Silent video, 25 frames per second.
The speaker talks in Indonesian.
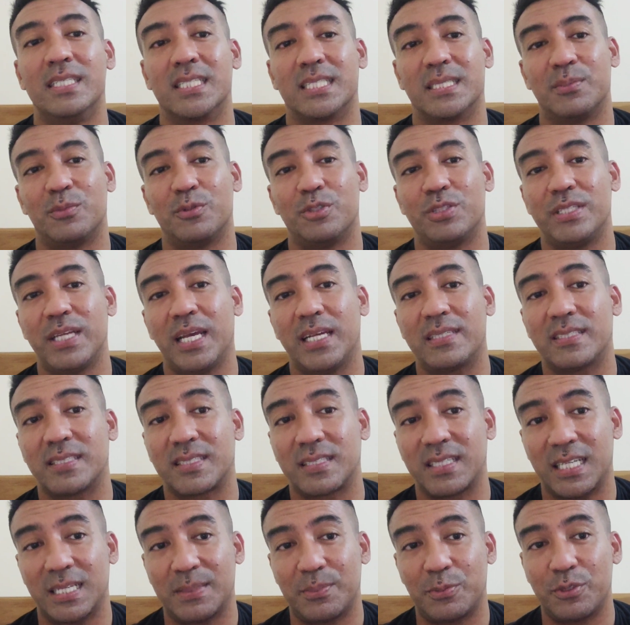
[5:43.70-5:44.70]
Kemudian
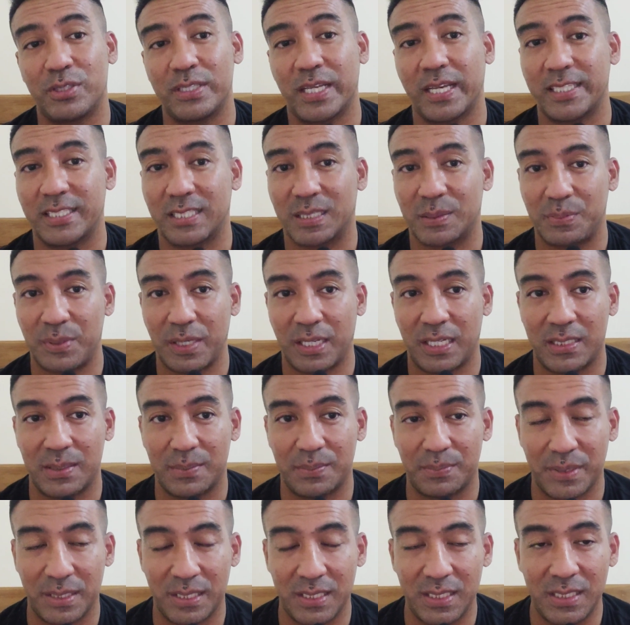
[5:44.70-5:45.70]
setelah punya
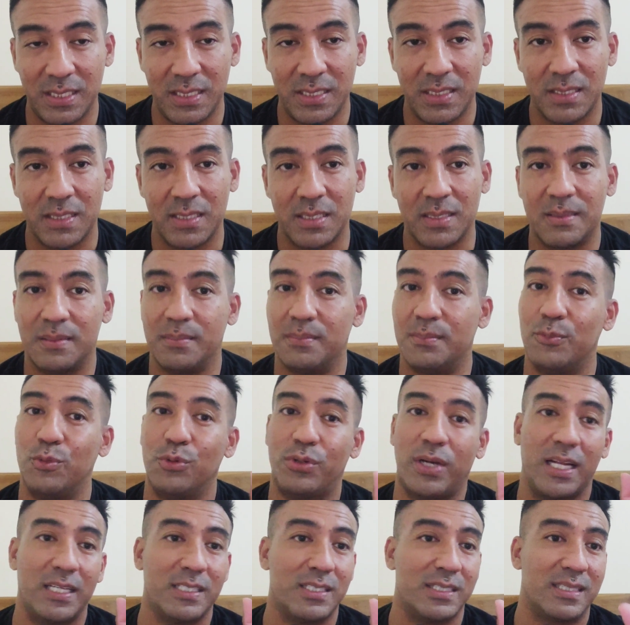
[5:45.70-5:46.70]
SPLP,
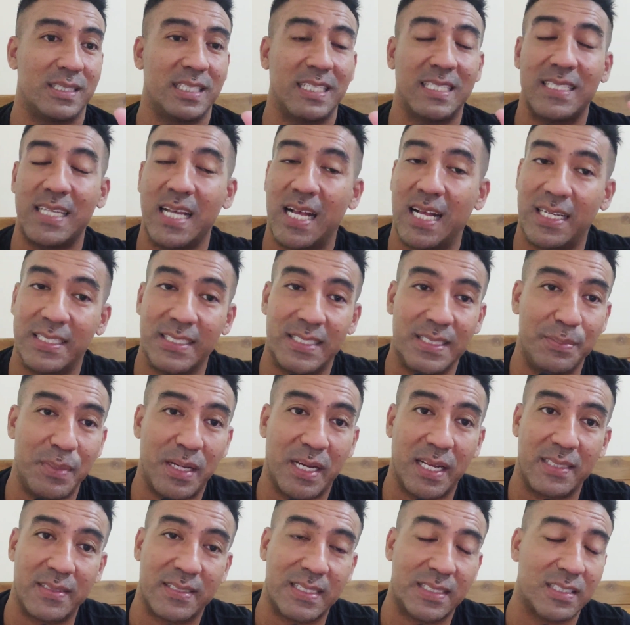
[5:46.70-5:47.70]
bukan tinggal di
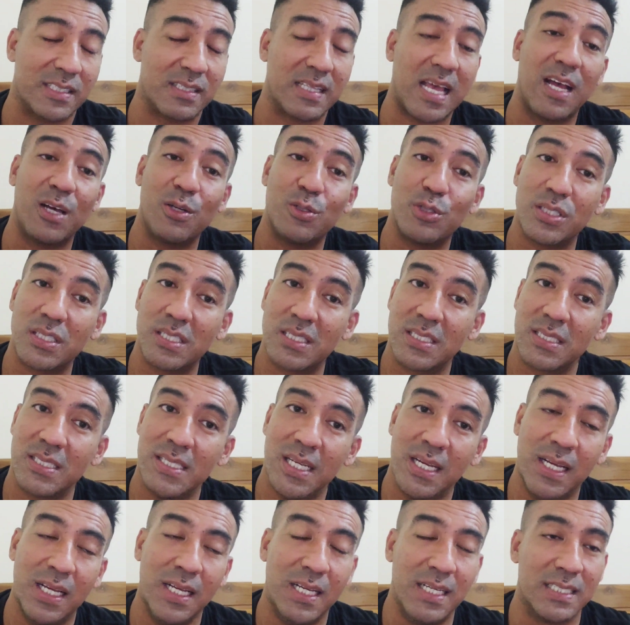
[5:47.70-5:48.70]
Malaysia setahun,
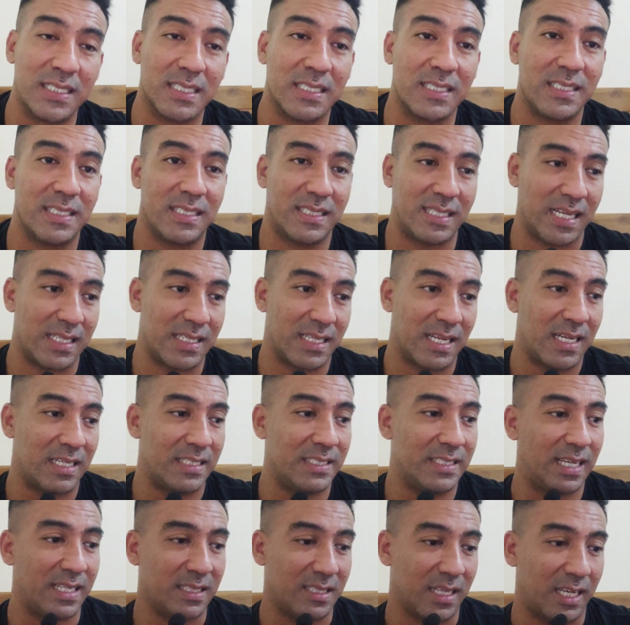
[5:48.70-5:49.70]
karena
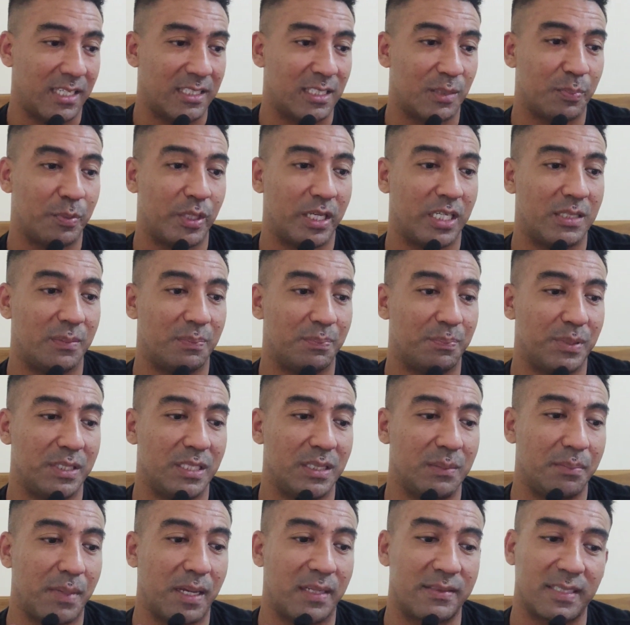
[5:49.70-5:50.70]
lihat
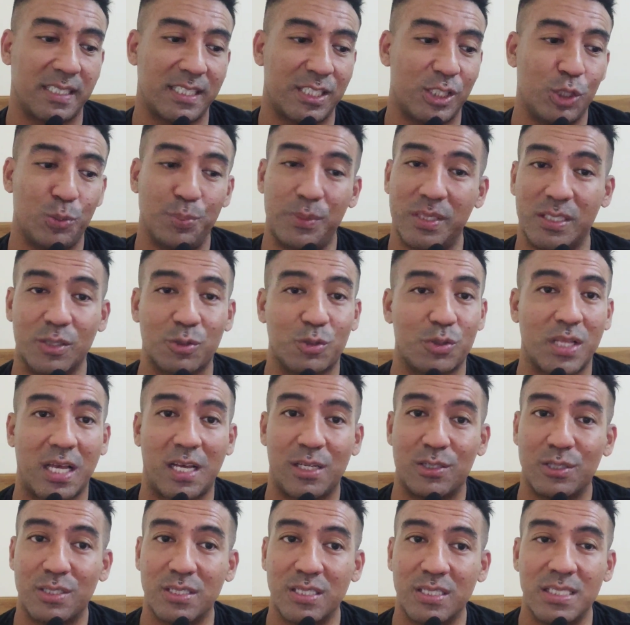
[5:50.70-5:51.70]
SPLP masa hidupnya satu
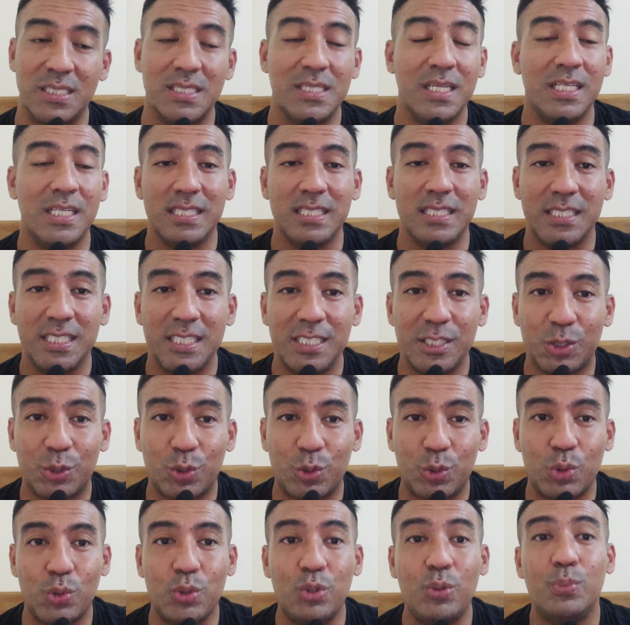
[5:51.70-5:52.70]
tahun,
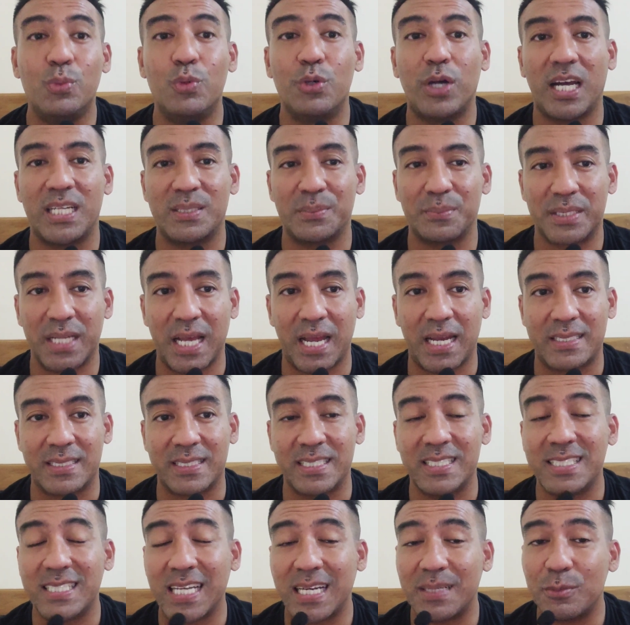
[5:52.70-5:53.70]
itu bukan
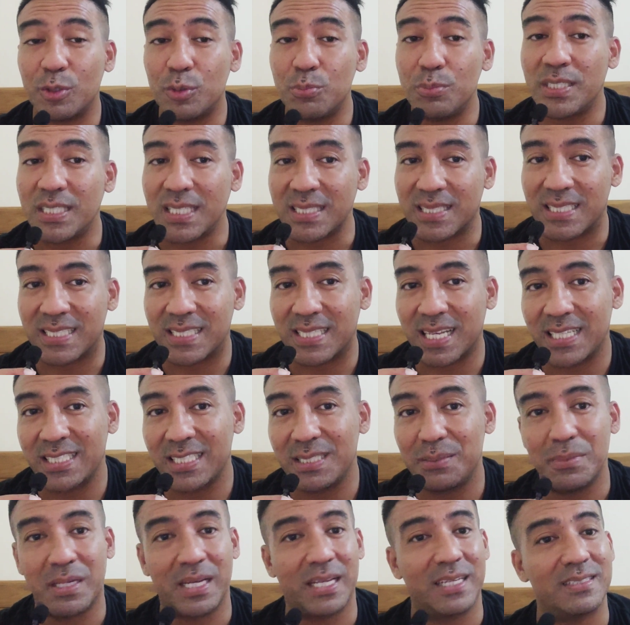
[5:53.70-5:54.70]
berarti kamu bisa tinggal
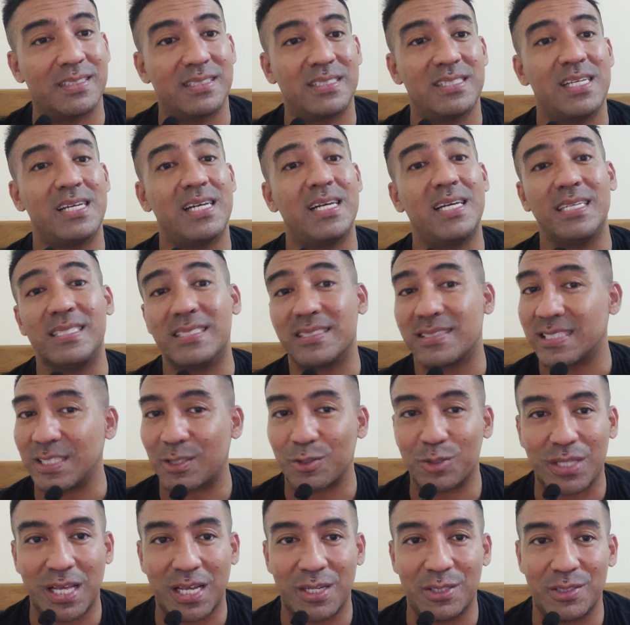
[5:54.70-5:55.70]
di Malaysia
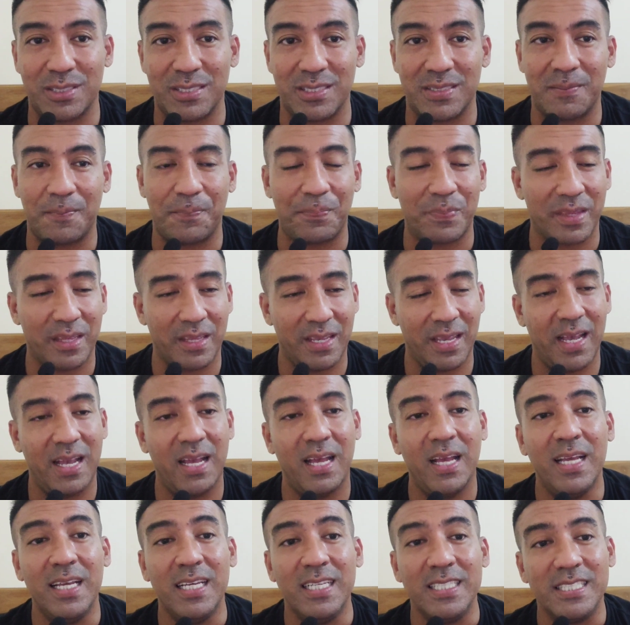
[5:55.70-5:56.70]
satu tahun. Ya,
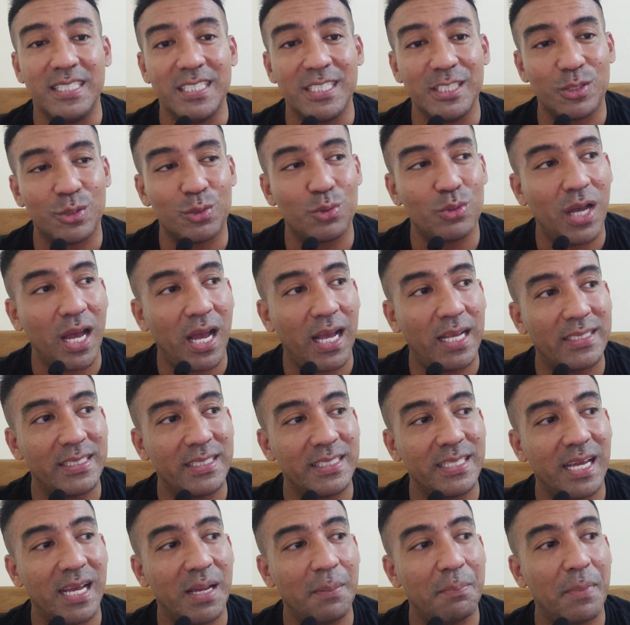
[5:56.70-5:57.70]
itu
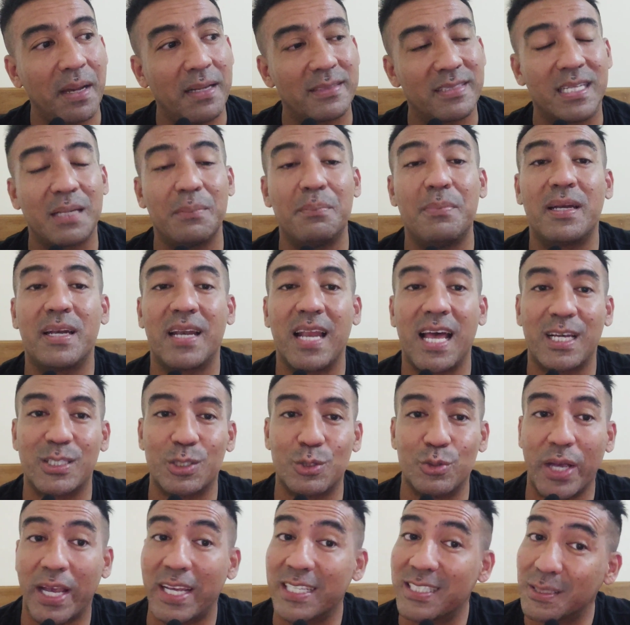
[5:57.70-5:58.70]
hanya masa
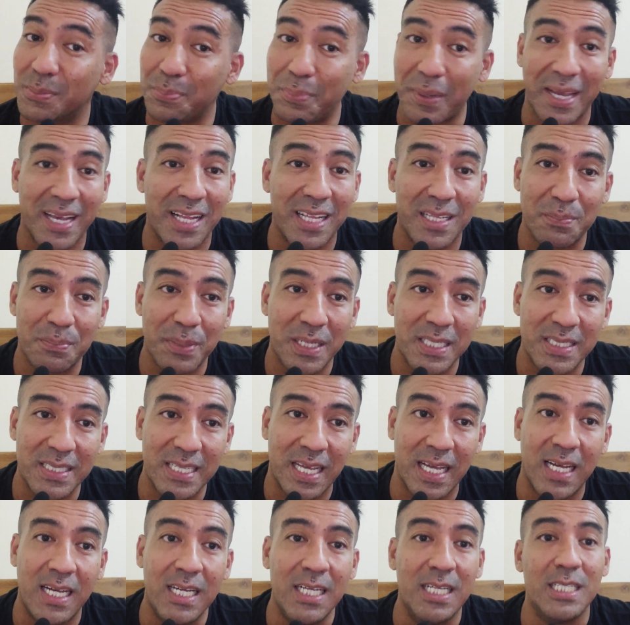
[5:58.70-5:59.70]
berlaku
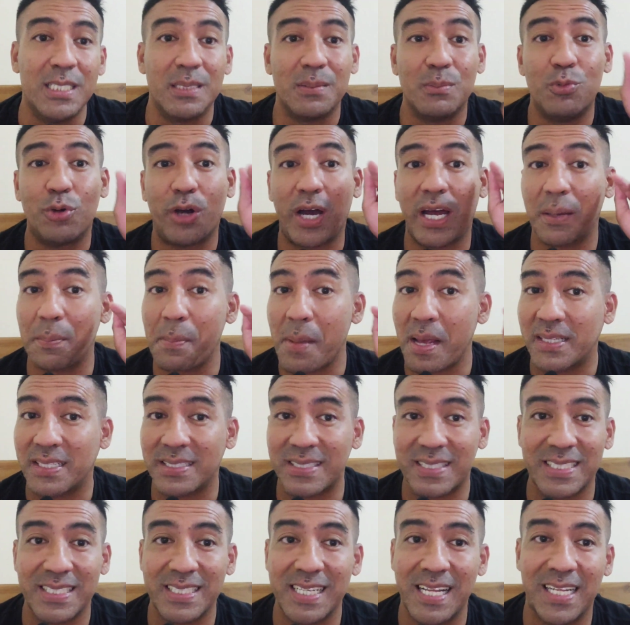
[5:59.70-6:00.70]
SPLP-nya, bukan masa
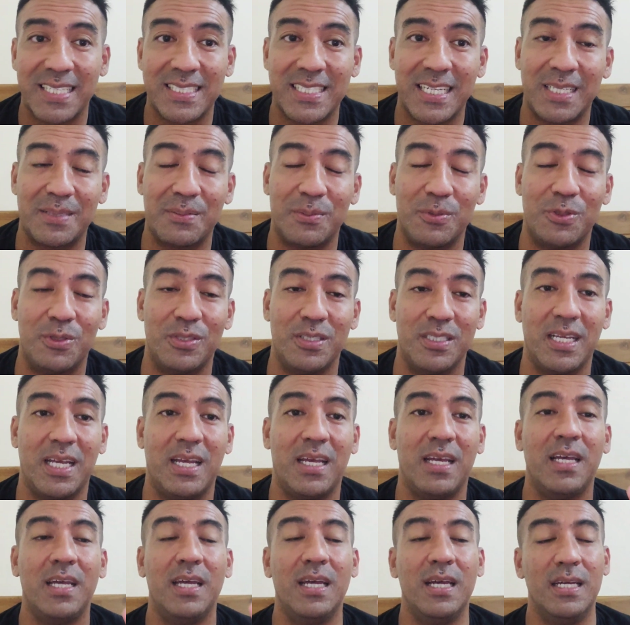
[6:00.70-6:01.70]
tinggal kamu.
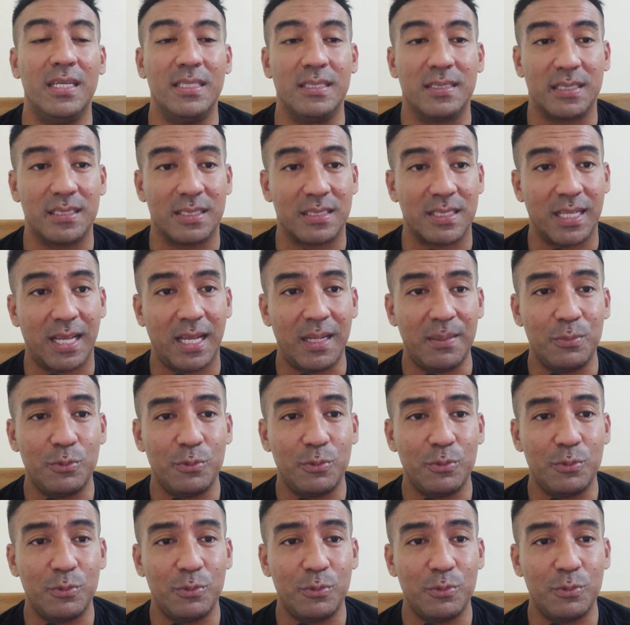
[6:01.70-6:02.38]
Ya, setelah